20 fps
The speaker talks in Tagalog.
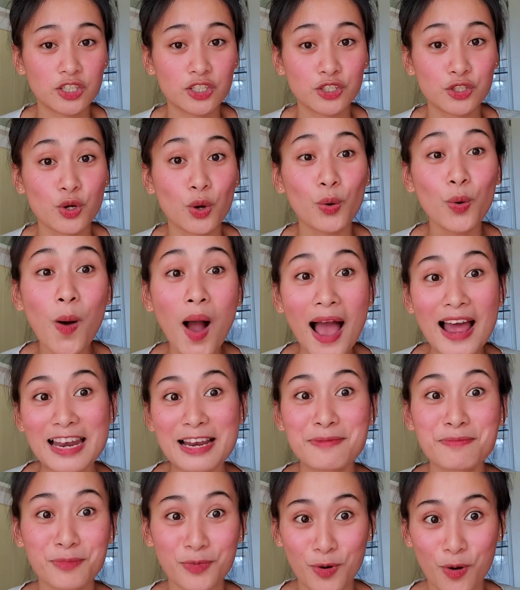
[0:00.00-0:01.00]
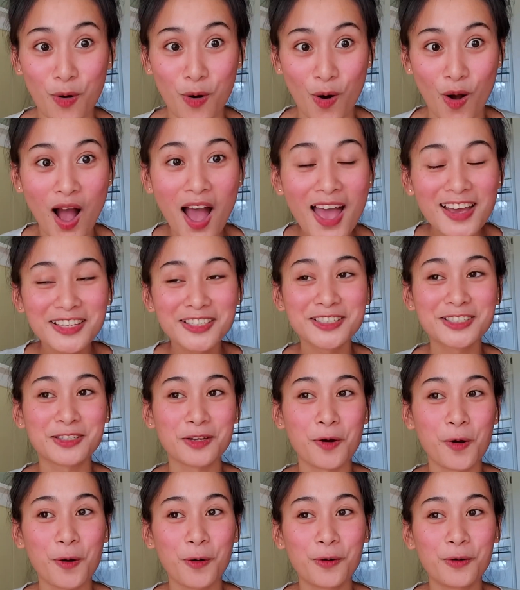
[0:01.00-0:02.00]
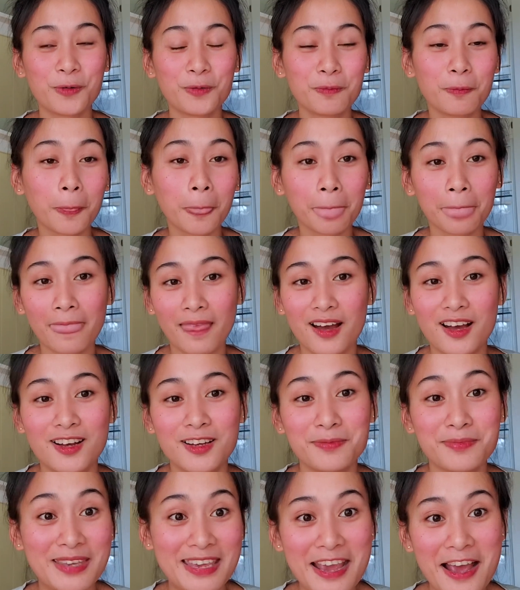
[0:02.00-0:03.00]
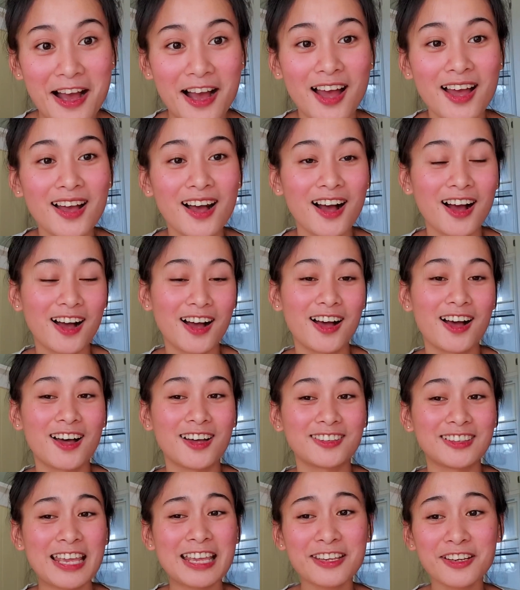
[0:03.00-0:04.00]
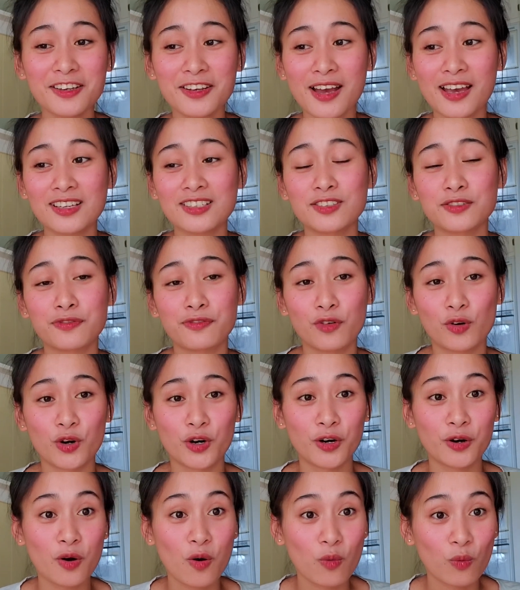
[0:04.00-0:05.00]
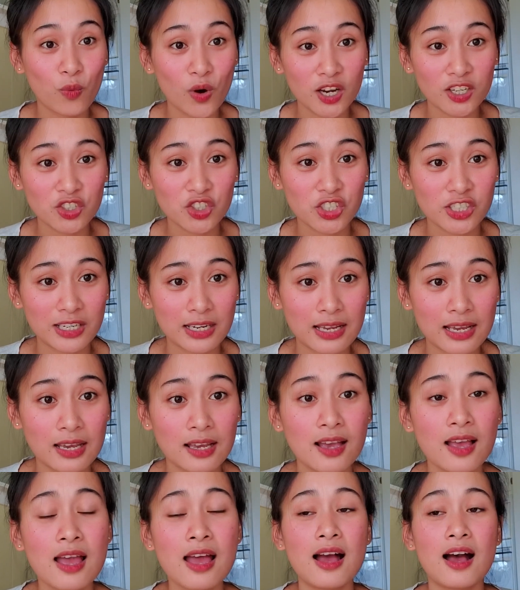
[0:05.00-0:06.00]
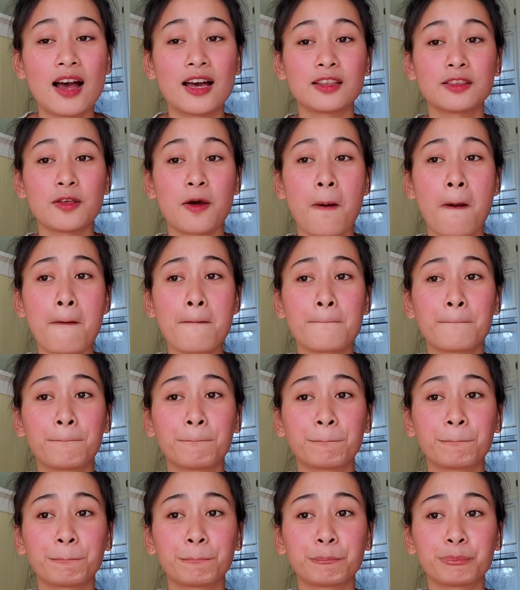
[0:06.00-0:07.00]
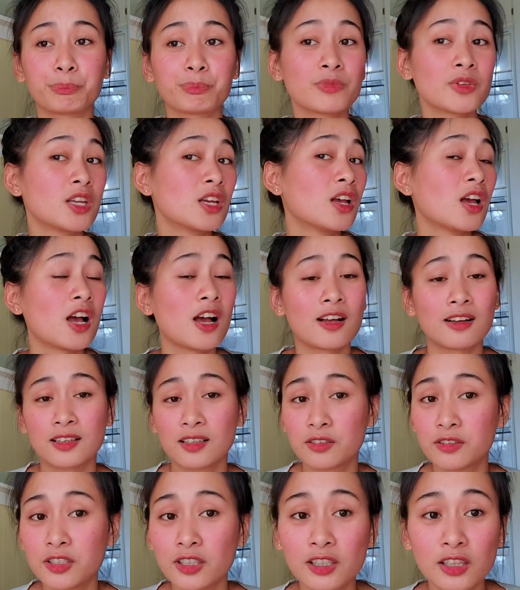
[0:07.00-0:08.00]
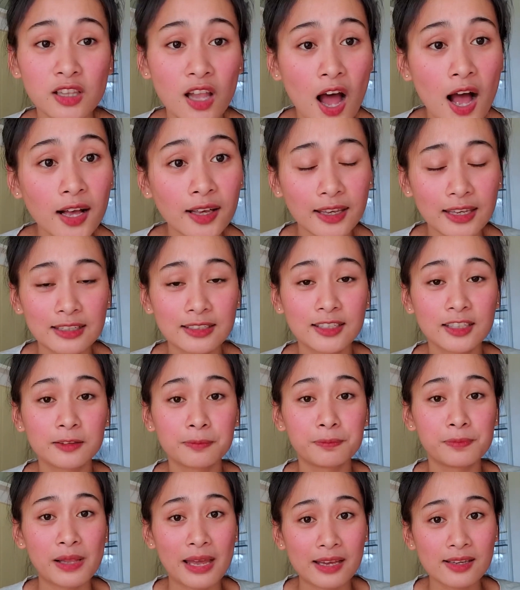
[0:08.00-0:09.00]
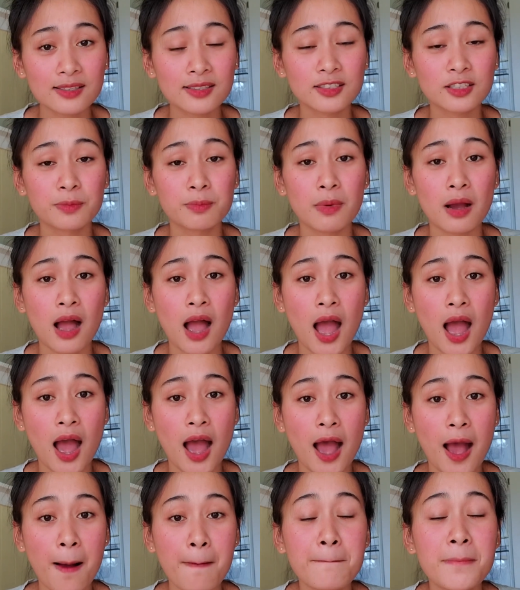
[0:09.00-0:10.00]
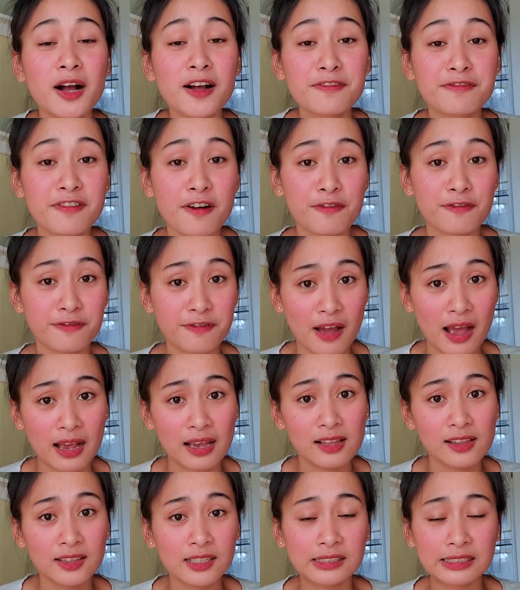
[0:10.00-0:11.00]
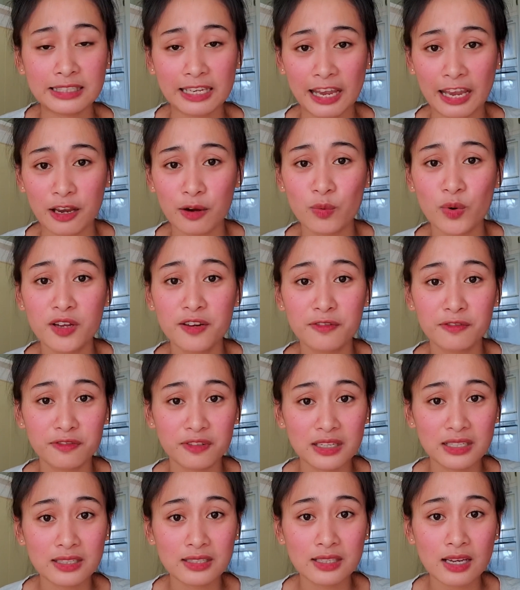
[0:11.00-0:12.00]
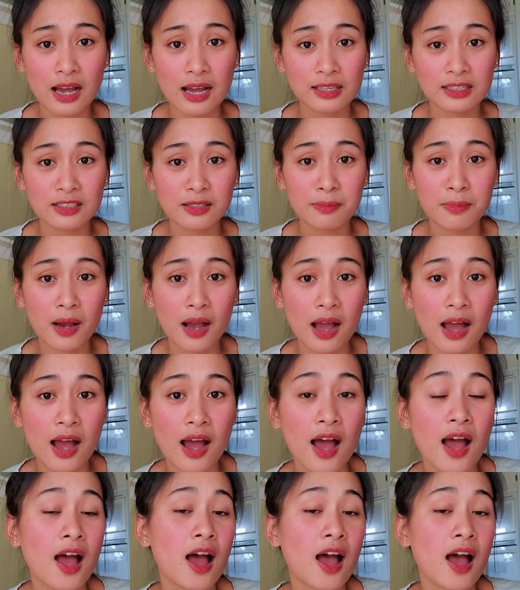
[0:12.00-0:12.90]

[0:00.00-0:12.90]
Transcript: niyo kung alam ko. So, um, yeah, uh, thank you guys for watching at um, good luck and good bless sa mga magfa-file ng K1 visa at sa mga